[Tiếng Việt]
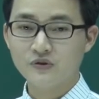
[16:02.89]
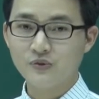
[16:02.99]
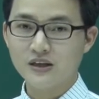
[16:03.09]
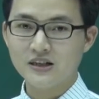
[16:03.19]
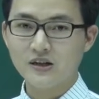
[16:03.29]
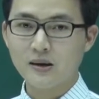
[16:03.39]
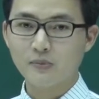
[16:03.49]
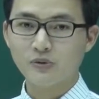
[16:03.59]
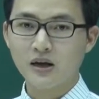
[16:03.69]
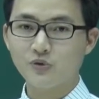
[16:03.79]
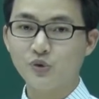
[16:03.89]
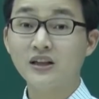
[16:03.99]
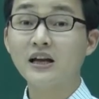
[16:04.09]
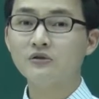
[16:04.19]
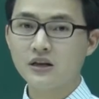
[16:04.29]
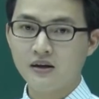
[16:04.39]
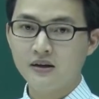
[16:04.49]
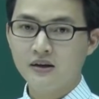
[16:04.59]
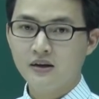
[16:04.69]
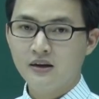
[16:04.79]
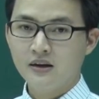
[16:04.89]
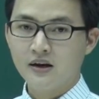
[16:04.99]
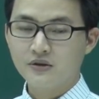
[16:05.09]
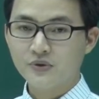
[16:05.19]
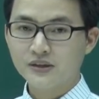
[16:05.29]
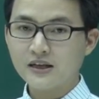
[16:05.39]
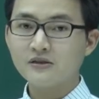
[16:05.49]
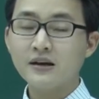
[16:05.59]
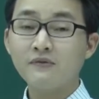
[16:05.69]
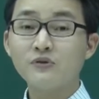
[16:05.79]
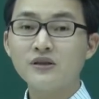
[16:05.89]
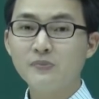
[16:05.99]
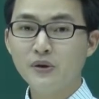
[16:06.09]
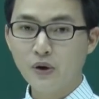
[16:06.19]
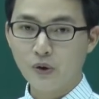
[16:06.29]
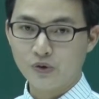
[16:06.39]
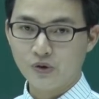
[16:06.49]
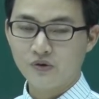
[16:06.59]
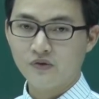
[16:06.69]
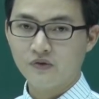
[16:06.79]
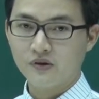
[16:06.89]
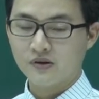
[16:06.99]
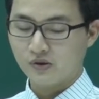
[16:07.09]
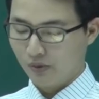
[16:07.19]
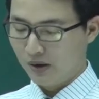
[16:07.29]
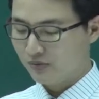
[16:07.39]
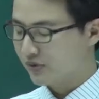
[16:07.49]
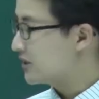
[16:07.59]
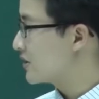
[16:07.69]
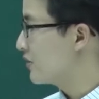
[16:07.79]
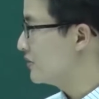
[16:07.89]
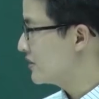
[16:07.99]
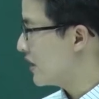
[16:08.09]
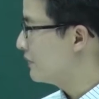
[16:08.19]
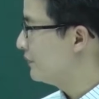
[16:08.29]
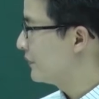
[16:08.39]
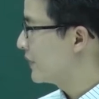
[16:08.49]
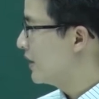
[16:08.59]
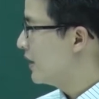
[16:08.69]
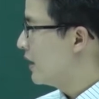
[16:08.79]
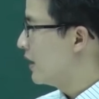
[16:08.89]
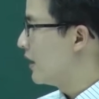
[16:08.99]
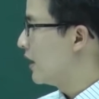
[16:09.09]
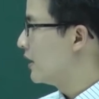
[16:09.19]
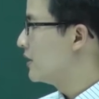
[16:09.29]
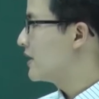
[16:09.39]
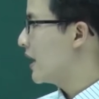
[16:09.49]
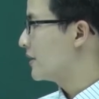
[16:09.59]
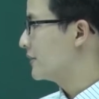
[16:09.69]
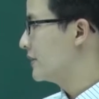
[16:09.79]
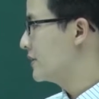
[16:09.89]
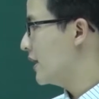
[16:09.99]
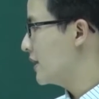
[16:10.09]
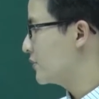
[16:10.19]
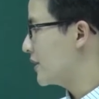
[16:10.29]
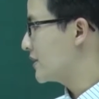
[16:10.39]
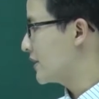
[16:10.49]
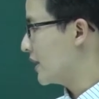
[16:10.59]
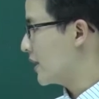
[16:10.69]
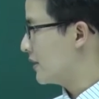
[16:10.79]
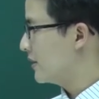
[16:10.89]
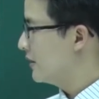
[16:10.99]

Chúng ta sẽ làm động tác là chúng ta tách nó ra. À, chúng ta tách nó ra và chúng ta sẽ biến đổi thôi, đúng không? Chúng ta sẽ có như sau. À, lời giải chế là chúng ta sẽ tách này.